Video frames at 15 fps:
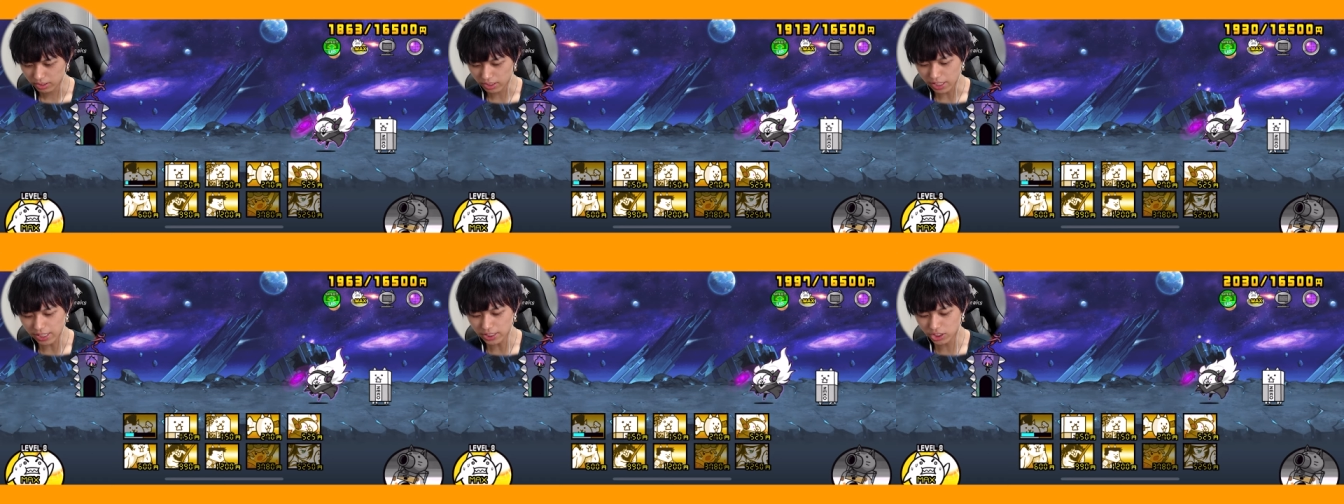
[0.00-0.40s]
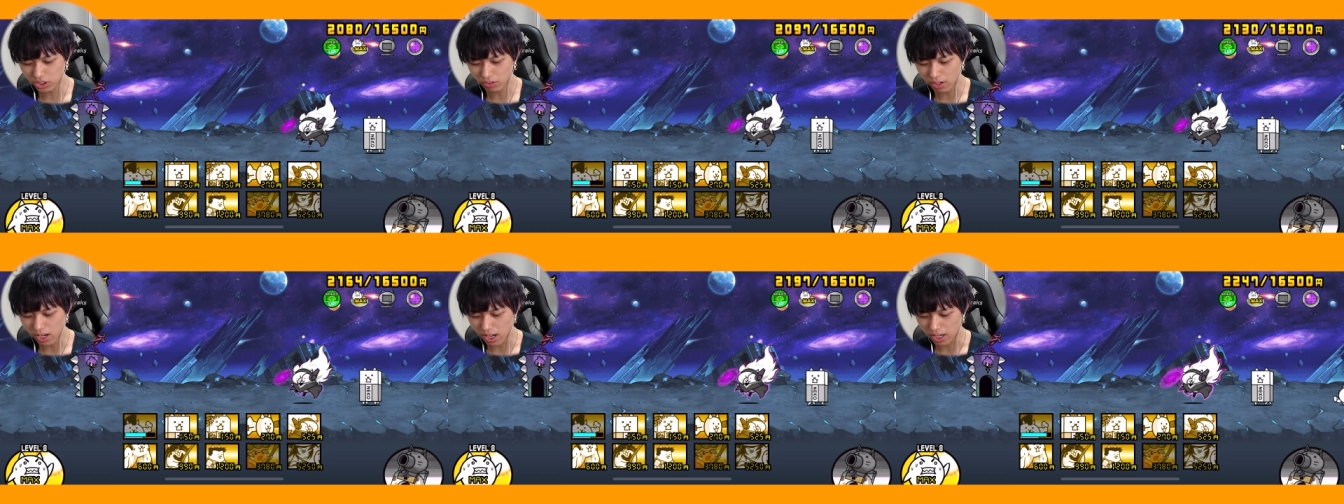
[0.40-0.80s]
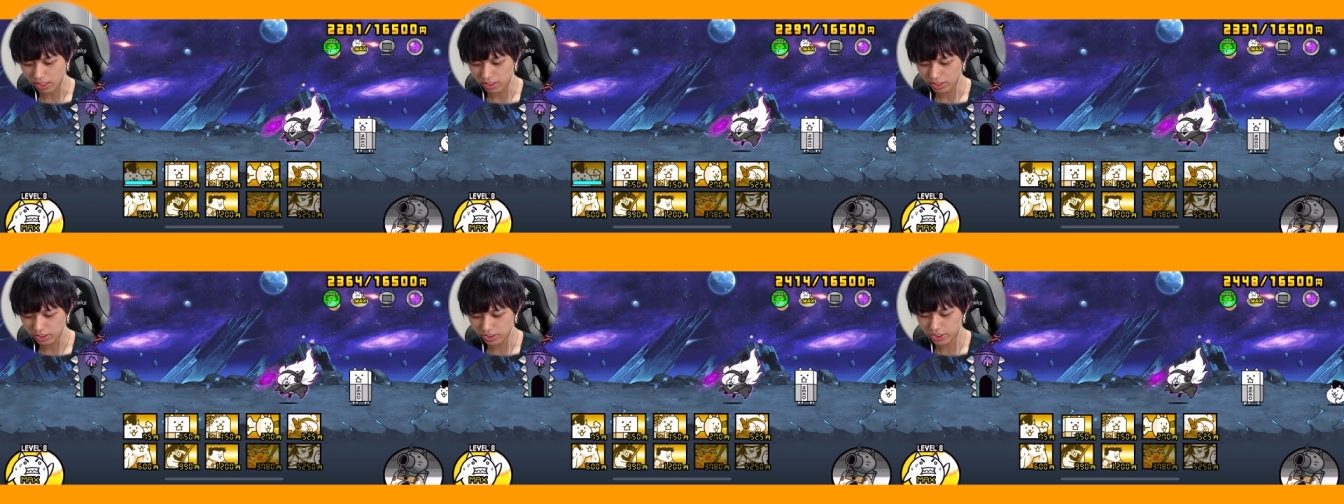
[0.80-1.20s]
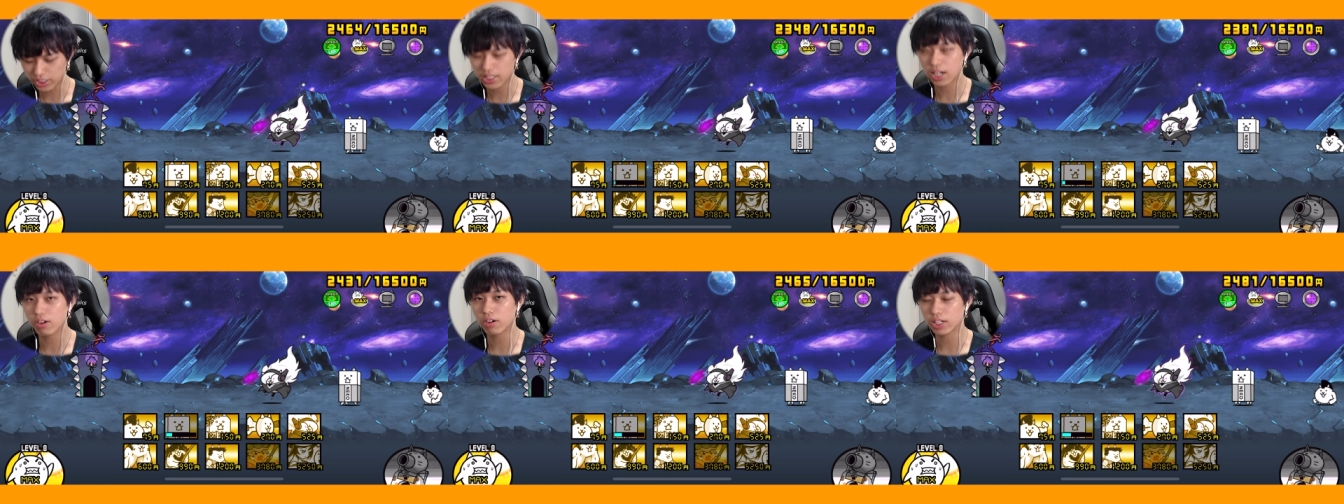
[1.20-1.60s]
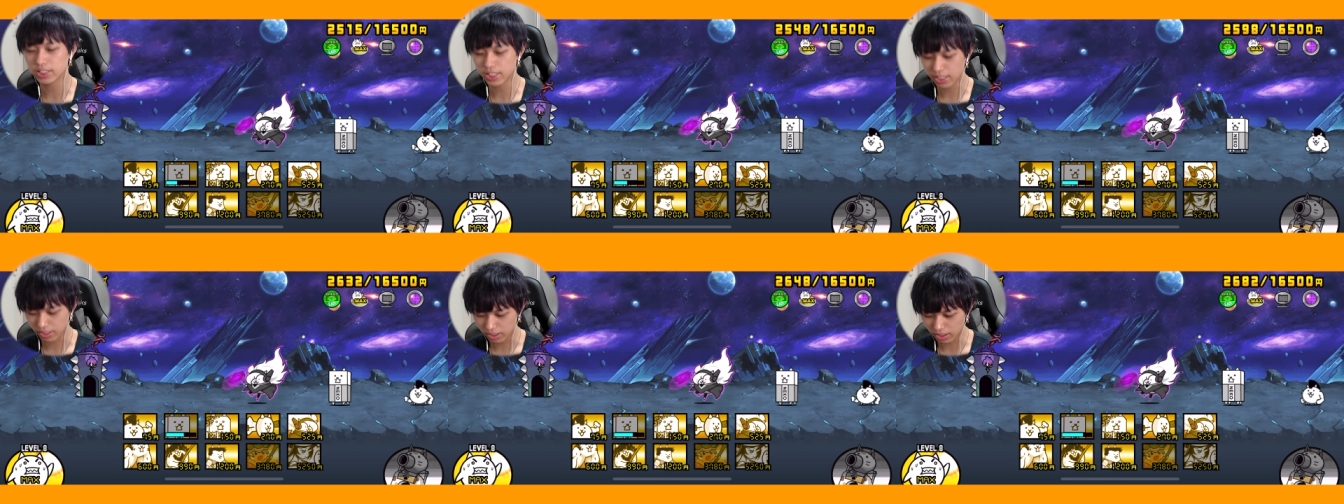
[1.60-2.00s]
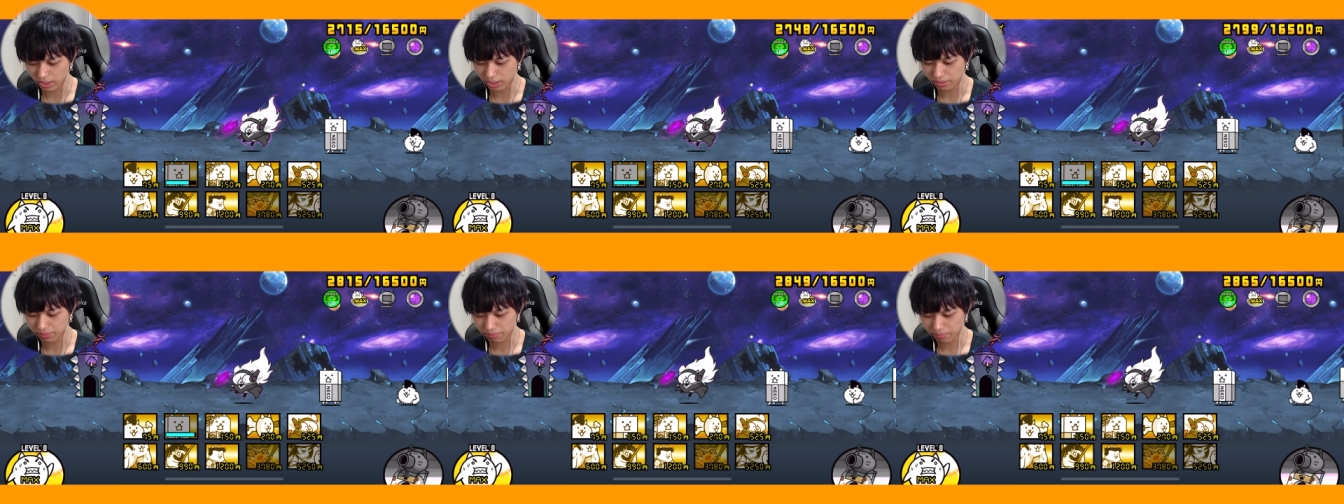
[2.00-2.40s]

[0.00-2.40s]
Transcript: 最初は、時間を稼ぐ。